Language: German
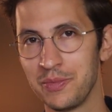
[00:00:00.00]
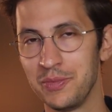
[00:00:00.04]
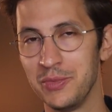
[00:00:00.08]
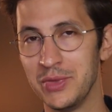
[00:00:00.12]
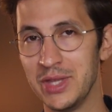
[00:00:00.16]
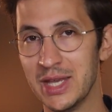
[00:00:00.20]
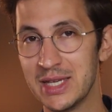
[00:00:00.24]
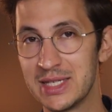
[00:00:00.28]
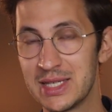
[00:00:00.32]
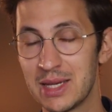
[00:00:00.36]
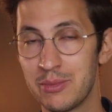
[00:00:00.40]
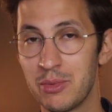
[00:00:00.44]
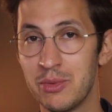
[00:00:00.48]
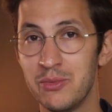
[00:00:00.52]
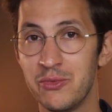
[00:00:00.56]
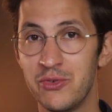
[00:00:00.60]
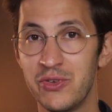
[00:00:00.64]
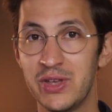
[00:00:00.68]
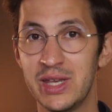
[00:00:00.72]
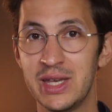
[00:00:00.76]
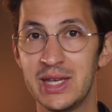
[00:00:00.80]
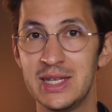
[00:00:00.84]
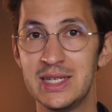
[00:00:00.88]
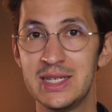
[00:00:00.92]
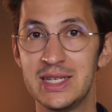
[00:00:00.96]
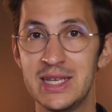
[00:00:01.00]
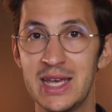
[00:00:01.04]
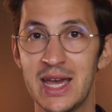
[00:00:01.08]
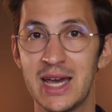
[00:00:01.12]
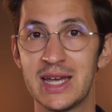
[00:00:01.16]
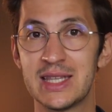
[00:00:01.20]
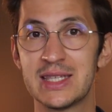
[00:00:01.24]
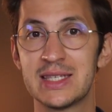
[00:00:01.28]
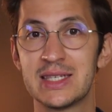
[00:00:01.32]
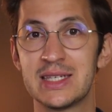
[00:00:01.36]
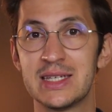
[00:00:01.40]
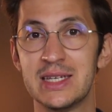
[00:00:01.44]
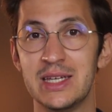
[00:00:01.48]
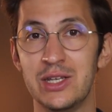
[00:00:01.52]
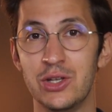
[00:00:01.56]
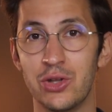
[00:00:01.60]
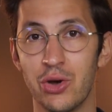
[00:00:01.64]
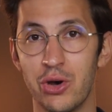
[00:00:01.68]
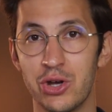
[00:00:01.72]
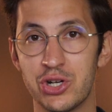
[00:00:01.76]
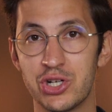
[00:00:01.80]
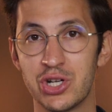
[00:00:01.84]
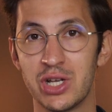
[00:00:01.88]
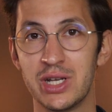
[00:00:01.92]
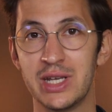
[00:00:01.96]
Deshalb empfehlen Tierärzte in
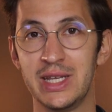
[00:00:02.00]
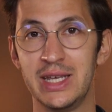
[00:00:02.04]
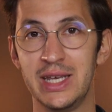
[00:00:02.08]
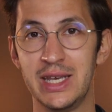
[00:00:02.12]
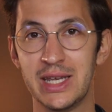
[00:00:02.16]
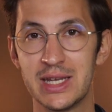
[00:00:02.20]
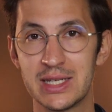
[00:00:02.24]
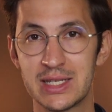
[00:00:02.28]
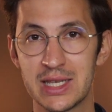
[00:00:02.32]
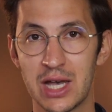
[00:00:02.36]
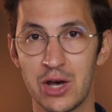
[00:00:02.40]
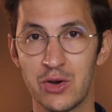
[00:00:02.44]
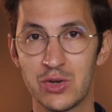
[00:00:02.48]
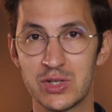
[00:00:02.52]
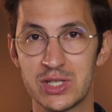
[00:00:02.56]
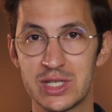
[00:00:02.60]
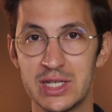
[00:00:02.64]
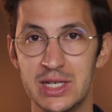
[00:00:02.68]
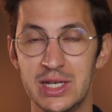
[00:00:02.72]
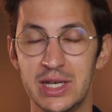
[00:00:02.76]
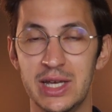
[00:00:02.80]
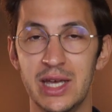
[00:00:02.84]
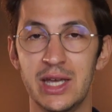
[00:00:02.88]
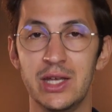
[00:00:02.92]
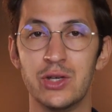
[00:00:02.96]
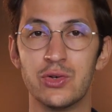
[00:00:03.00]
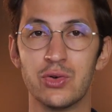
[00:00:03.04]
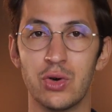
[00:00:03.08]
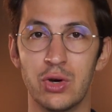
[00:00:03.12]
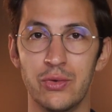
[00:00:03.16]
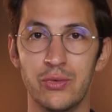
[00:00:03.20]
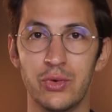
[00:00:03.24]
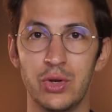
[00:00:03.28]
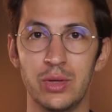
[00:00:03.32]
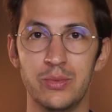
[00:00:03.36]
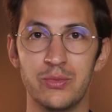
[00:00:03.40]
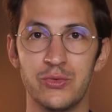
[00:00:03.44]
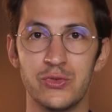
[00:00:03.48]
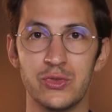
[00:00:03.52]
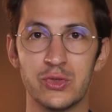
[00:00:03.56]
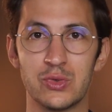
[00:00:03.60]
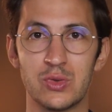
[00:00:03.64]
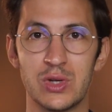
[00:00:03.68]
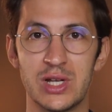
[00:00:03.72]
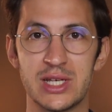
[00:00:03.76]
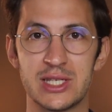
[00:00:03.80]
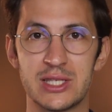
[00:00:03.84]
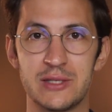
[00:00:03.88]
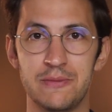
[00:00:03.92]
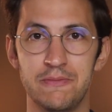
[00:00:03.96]
Deutschland, jedes Haustier gegen Tollwut impfen zu
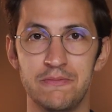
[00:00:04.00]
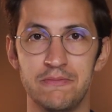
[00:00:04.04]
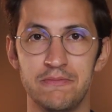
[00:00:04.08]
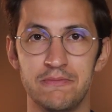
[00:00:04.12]
lassen.